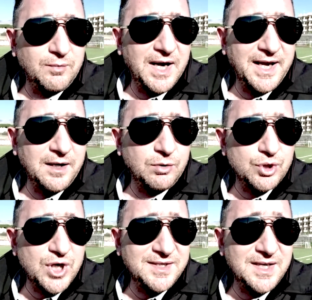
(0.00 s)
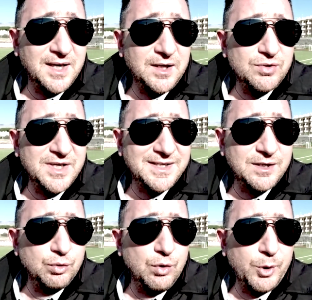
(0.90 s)
quella che retrocesse e che chiuse al
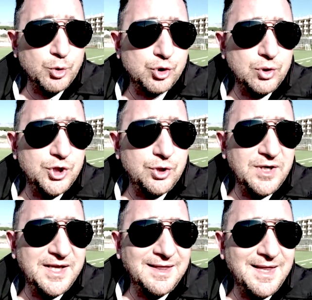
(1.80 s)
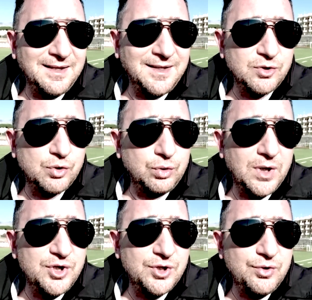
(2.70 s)
secondo posto il girone d'andata sotto
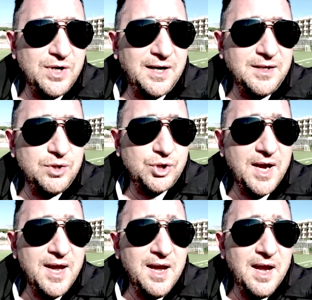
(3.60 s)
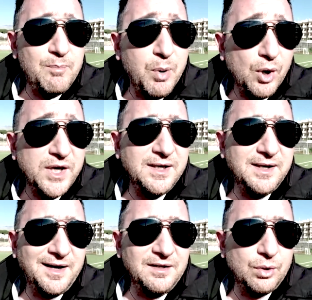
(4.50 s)
la gestione radice e poi
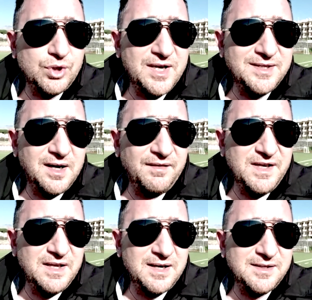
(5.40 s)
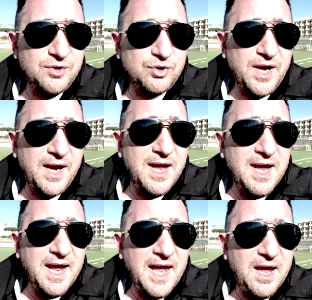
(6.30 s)
retrocessa alla fine della stagione,
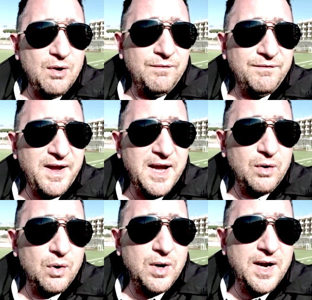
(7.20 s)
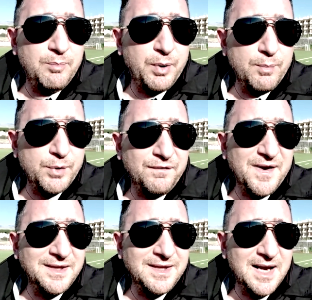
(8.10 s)
è un vero e proprio
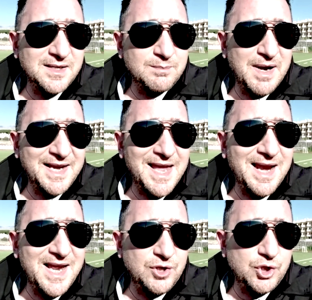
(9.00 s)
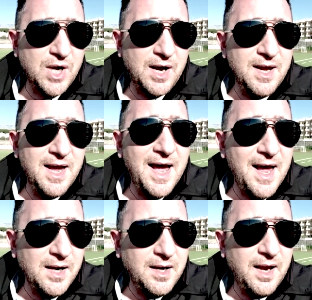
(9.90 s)
fantasma che aleggia
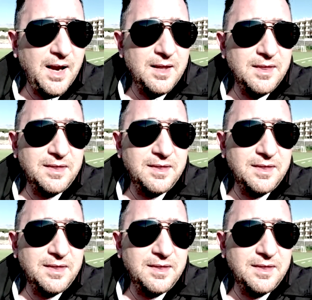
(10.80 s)
anche